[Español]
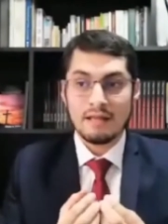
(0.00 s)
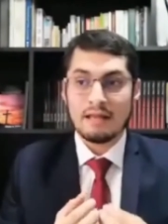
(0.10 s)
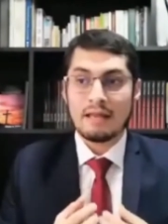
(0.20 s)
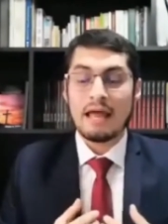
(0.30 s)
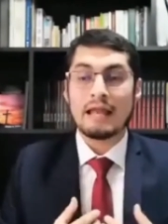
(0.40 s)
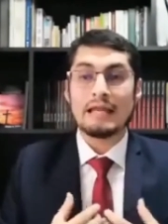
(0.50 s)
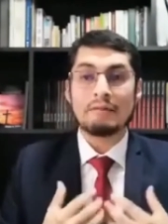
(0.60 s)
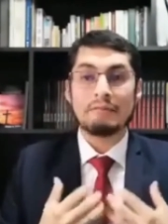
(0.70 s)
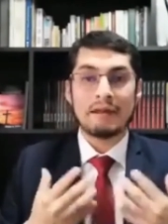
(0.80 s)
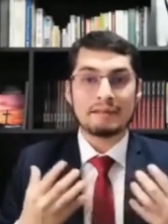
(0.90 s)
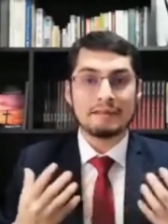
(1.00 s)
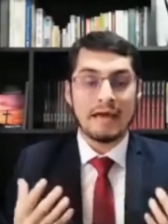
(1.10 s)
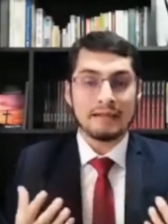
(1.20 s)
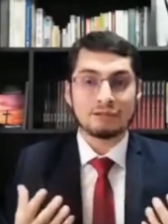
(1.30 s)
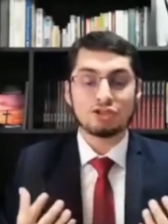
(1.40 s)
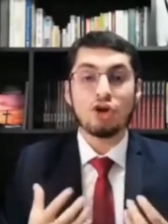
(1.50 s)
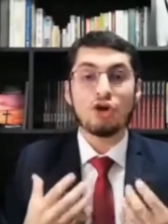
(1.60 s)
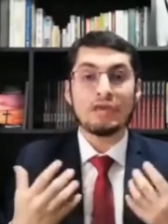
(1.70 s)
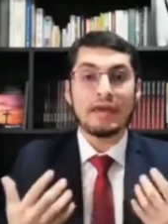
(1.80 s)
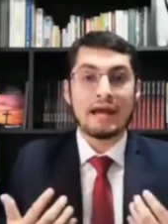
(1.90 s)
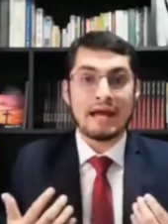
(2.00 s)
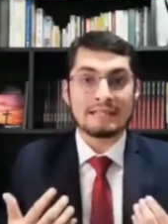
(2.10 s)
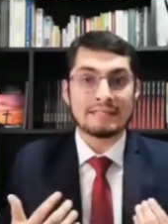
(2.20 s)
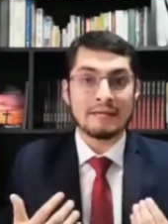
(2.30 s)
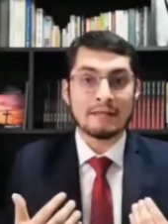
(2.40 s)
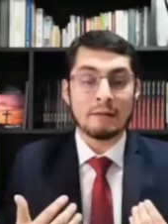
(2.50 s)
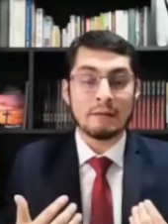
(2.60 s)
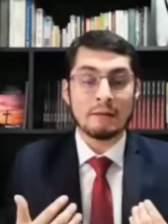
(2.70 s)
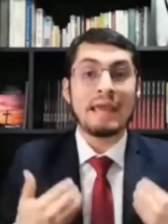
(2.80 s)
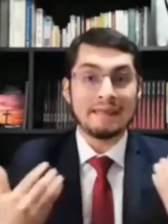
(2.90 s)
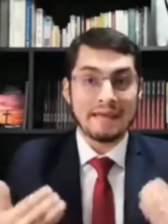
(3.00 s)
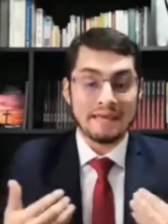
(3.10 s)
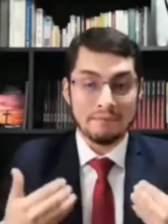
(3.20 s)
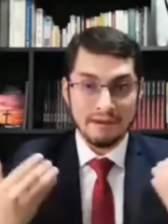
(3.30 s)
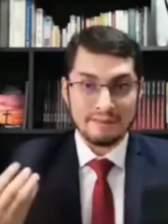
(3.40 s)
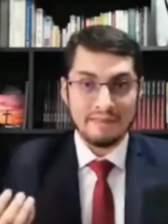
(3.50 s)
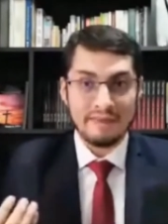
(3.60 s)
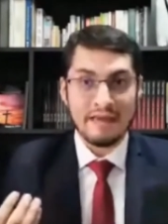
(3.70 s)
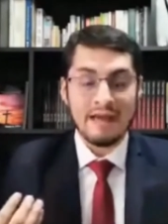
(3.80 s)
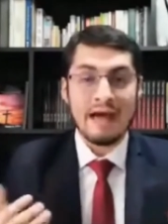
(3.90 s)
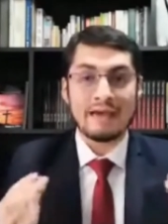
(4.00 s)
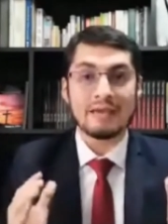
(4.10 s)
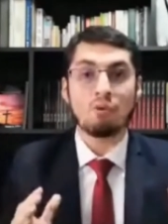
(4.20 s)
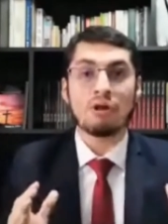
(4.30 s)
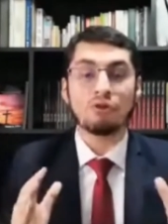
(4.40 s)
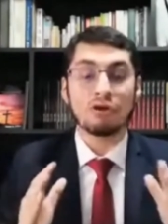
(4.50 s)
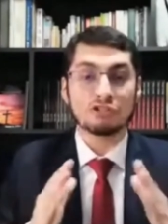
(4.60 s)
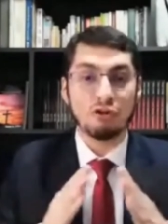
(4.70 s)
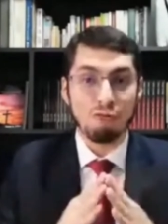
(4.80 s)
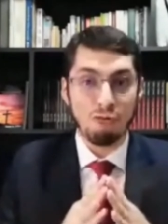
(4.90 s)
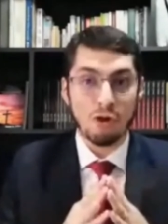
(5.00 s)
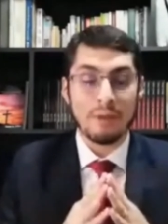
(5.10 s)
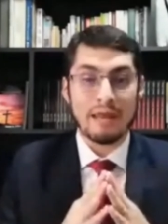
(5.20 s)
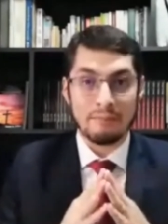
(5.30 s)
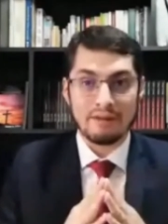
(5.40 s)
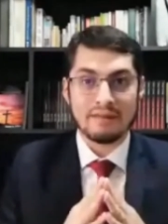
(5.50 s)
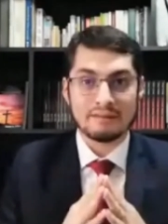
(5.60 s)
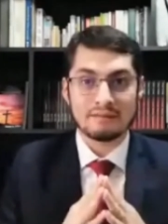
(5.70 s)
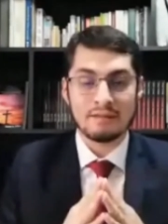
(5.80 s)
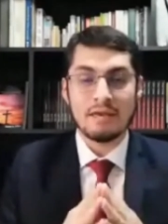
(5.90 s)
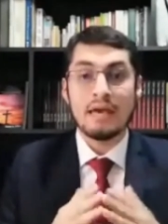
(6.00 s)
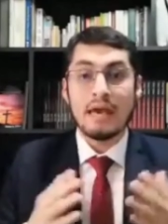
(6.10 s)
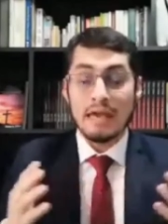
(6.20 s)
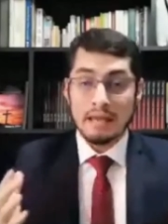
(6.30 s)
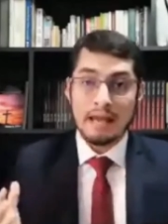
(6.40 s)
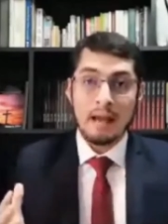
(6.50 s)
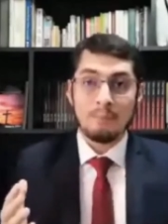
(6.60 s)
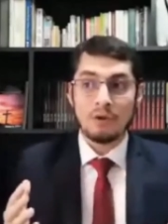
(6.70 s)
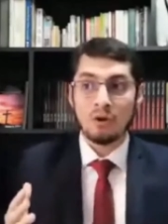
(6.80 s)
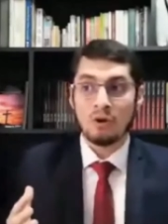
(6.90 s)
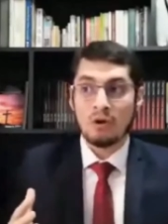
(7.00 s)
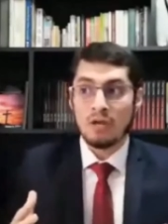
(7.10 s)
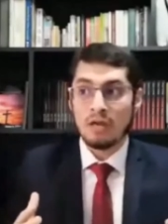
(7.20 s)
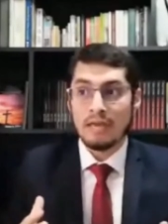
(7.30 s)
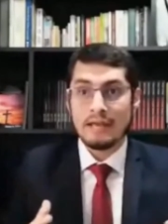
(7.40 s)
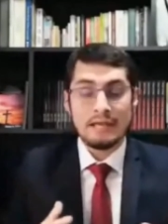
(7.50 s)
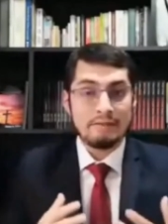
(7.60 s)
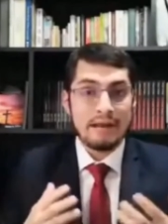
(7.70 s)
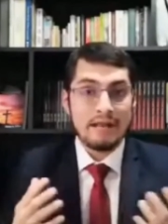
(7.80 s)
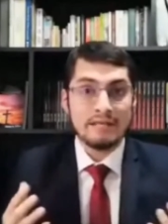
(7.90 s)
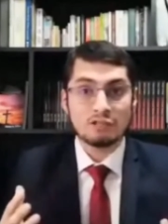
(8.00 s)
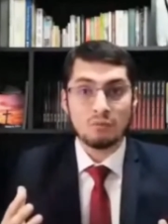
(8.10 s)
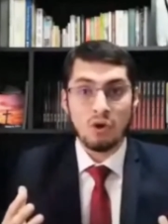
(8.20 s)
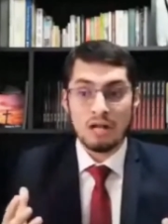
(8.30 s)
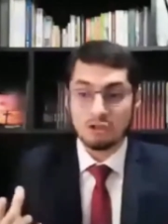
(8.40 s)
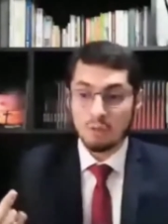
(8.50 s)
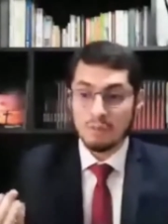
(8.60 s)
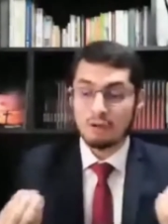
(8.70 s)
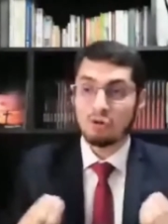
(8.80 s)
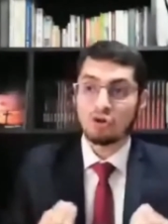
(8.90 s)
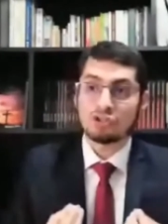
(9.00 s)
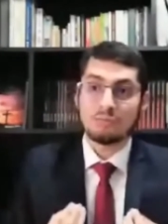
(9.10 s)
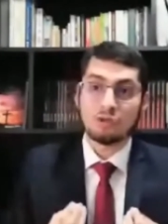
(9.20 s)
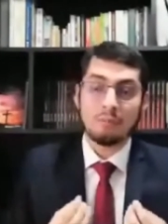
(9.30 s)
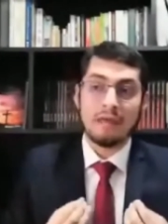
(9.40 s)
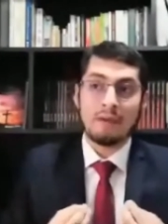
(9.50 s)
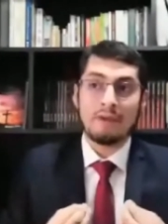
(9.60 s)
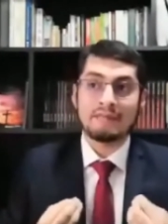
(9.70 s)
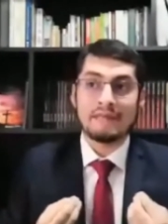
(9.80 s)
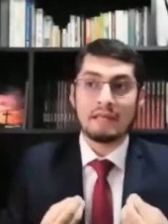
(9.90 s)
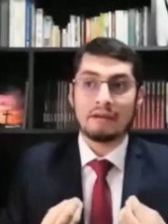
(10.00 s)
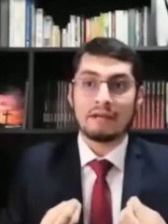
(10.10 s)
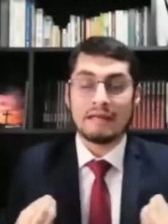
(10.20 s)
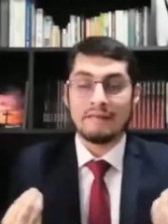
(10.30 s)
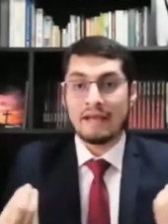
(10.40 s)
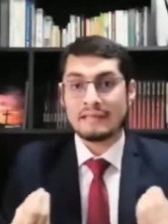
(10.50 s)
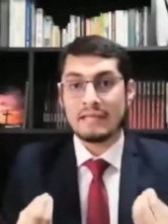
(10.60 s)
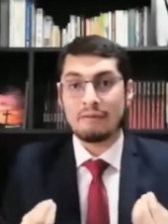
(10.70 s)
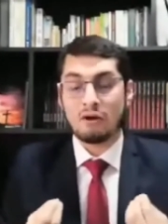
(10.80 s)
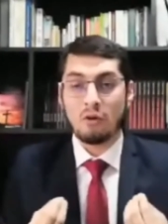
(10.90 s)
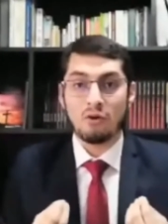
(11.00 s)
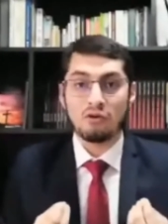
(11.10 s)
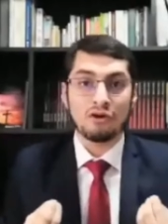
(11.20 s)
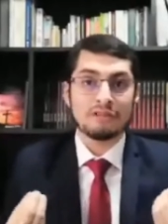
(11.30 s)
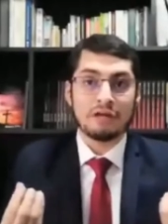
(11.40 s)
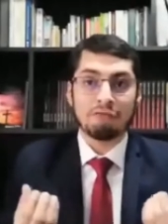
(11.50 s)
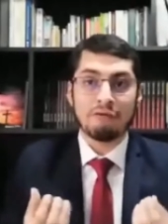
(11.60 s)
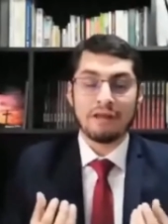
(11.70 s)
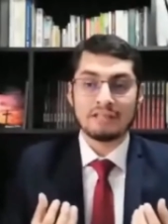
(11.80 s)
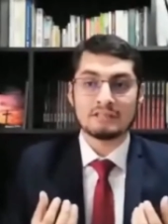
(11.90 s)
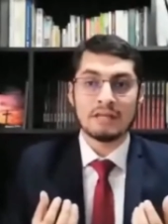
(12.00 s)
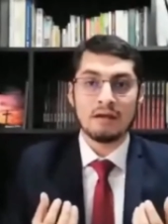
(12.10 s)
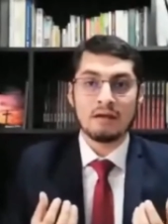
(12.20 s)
La libertad solo llega a ser plena y verdadera ahí cuando es conforme a la verdad. En cambio, el liberalismo, al tomar un concepto meramente libertad negativa como no interferencia,